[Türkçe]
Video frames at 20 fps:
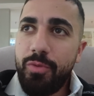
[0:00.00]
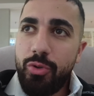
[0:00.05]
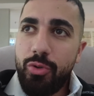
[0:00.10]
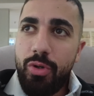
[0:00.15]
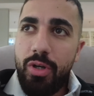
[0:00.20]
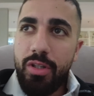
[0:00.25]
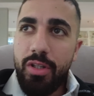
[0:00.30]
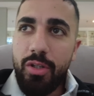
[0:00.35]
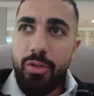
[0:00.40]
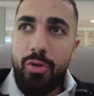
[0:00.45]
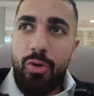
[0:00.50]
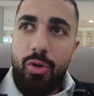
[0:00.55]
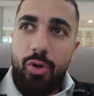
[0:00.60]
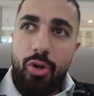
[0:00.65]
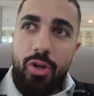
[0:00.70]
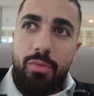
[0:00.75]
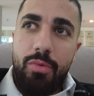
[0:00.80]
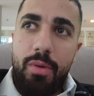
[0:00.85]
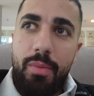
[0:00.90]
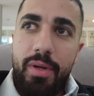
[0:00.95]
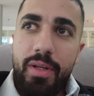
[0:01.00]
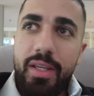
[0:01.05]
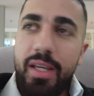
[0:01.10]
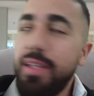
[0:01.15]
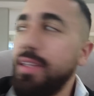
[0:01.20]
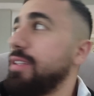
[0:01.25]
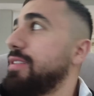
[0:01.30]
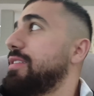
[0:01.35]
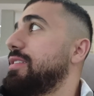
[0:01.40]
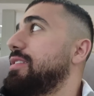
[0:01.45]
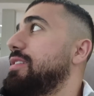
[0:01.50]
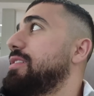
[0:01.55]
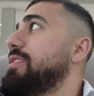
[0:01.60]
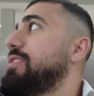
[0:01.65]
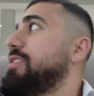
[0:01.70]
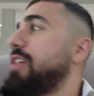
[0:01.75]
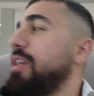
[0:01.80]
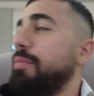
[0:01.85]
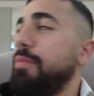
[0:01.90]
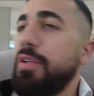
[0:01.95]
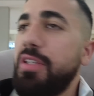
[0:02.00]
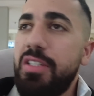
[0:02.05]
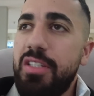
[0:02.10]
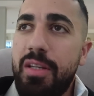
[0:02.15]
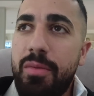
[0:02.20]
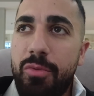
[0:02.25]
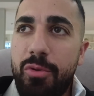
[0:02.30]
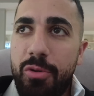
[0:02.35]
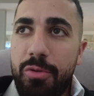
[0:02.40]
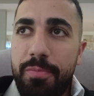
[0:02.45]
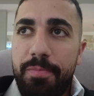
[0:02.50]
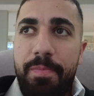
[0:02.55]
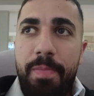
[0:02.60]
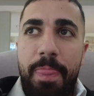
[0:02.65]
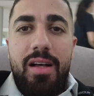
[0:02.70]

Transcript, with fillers: Şu anda görüyorum ama kendisini dinsiz çekmek istemiyorum.